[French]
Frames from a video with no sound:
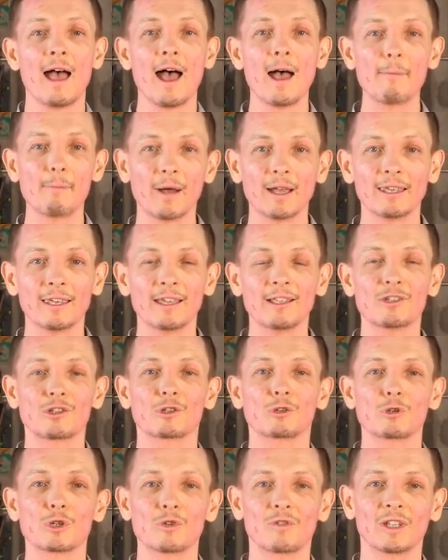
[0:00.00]
un
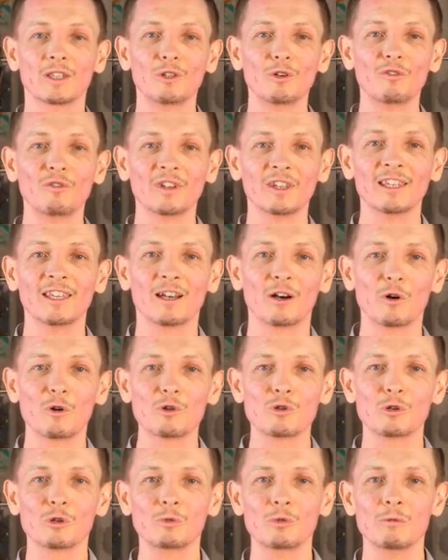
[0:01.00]
package que je vais t'offrir
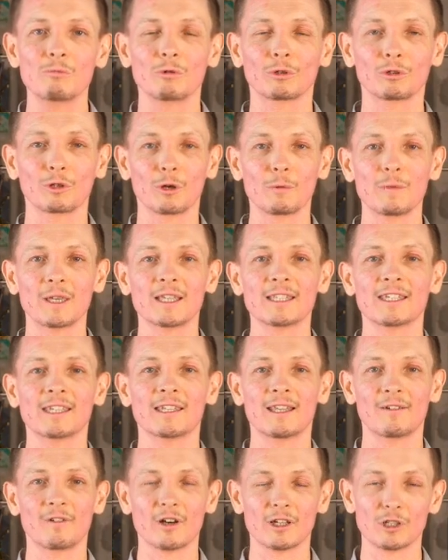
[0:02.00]
aujourd'hui pour te remercier
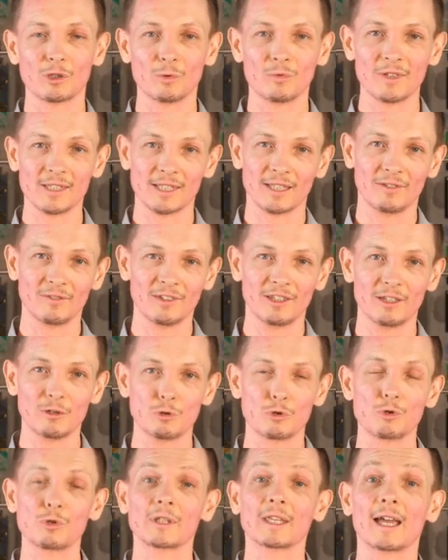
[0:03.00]
d'avoir suivi cette
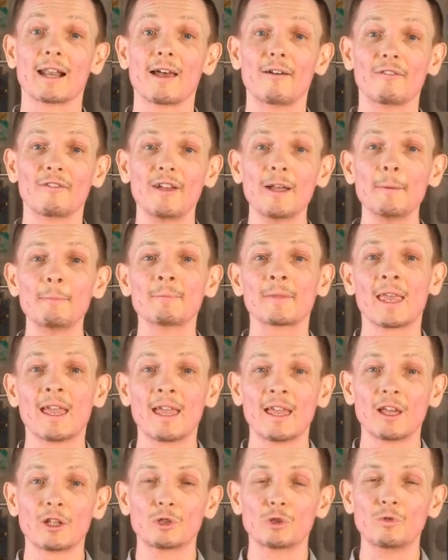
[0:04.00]
vidéo jusqu'à la fin.
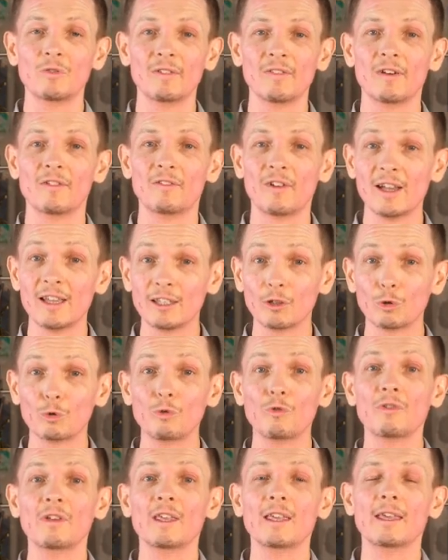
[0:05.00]
Tu vas y
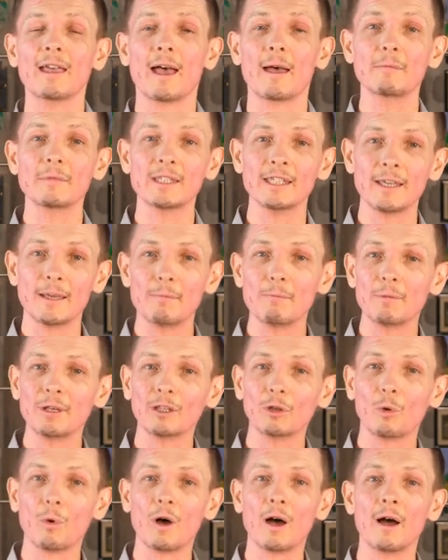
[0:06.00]
trouver un petit
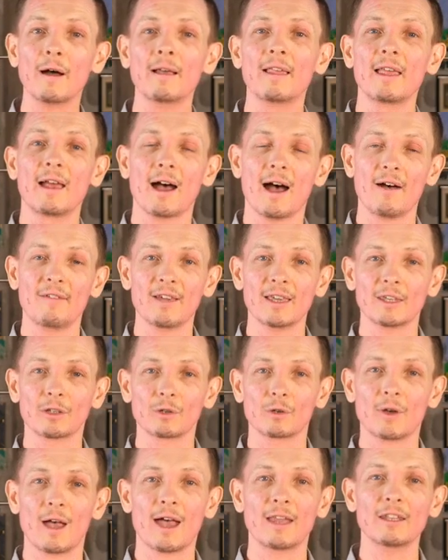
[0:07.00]
MP3 avec
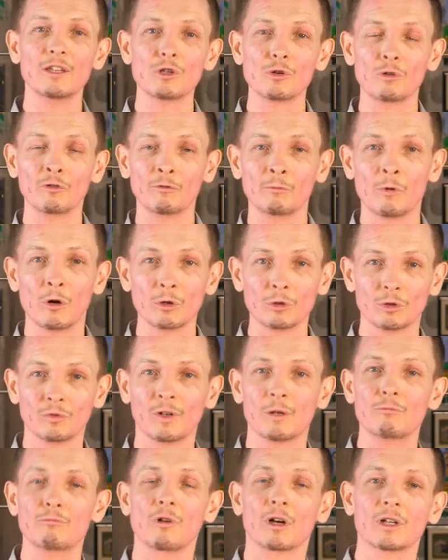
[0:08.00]
euh, un échauffement que tu
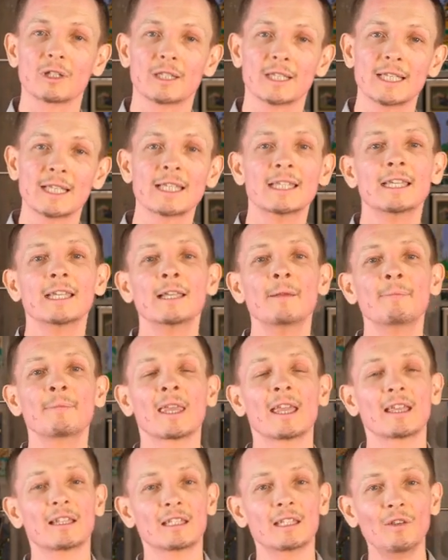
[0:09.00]
vas pouvoir utiliser,
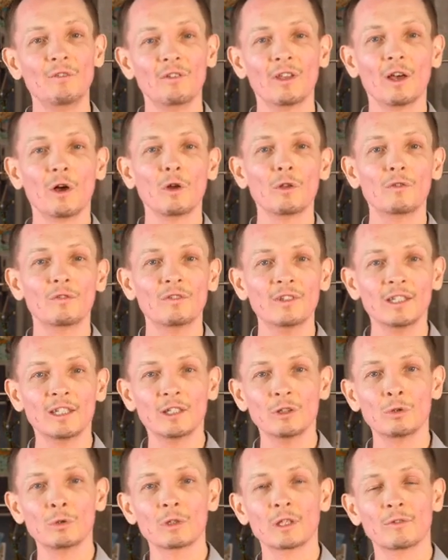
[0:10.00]
différentes
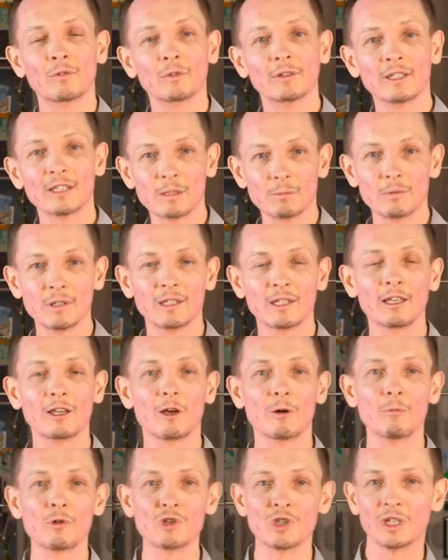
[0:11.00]
vidéos qui vont t'expliquer
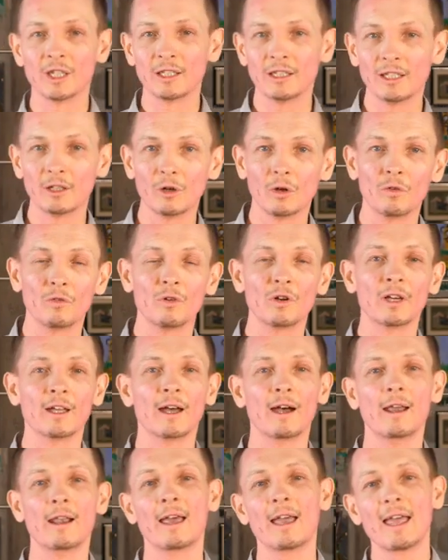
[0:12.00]
comment gérer tes cordes
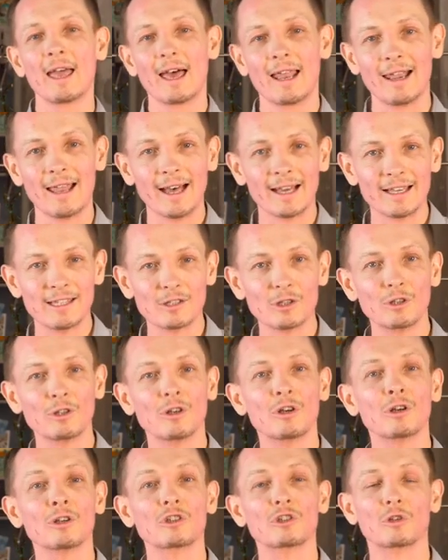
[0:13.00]
vocales, la
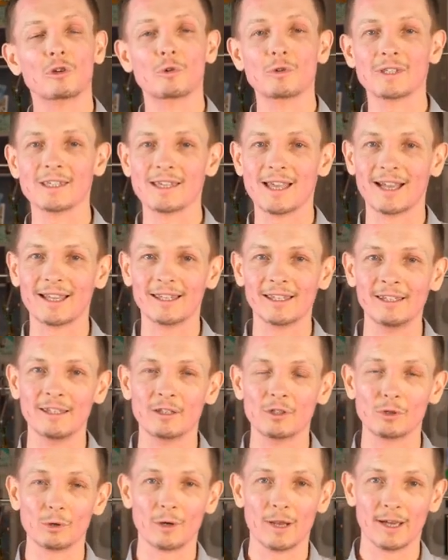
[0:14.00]
résonance, tu as aussi un
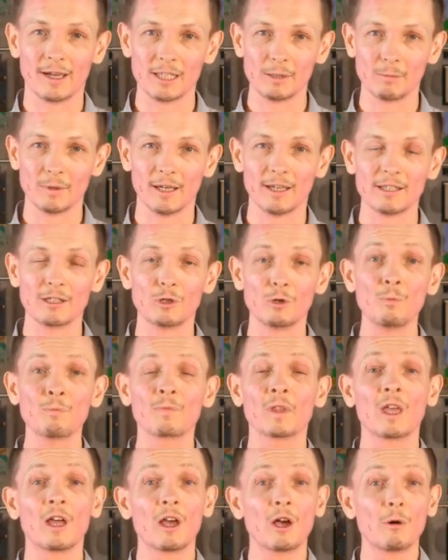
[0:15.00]
guide sur la respiration.
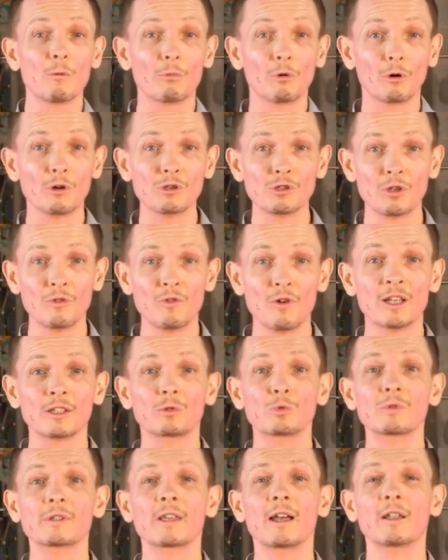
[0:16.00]
Pour recevoir
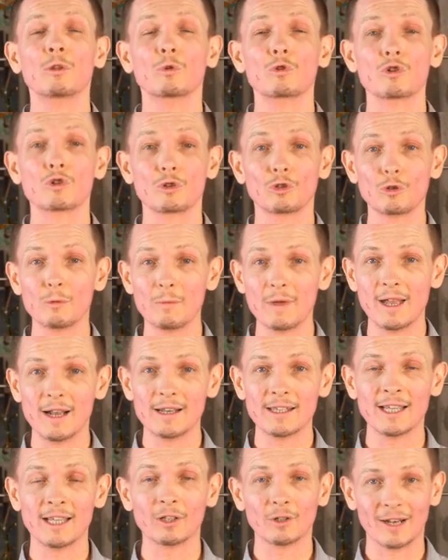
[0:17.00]
tout ça, donc je te mets un
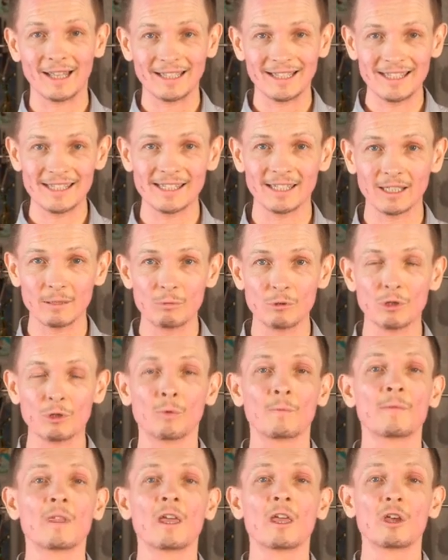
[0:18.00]
lien dans la
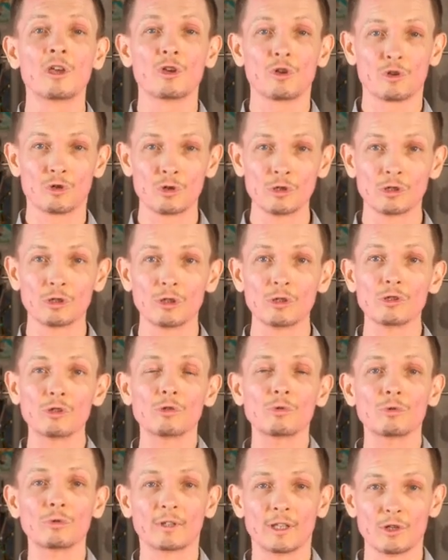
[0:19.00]
description. Juste en
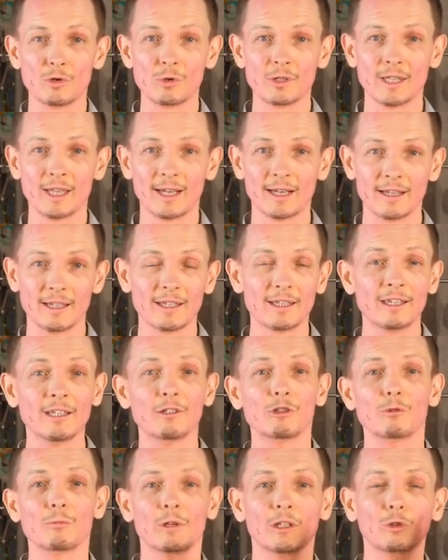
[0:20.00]
dessous, tu as juste à cliquer,
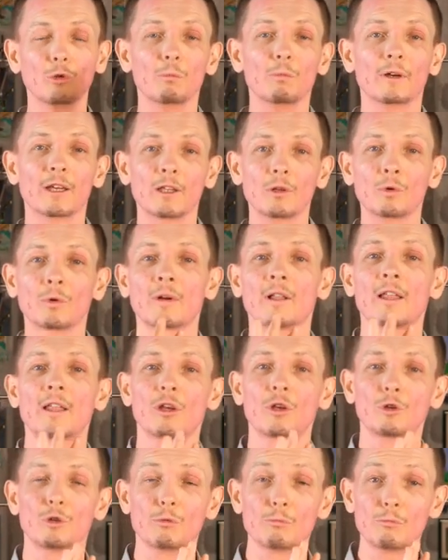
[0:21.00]
tu mets ton prénom,
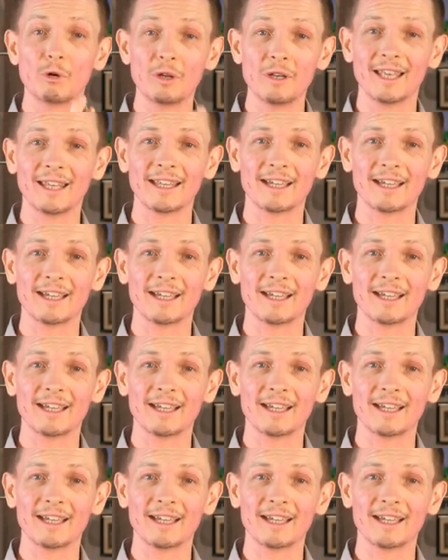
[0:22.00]
une bonne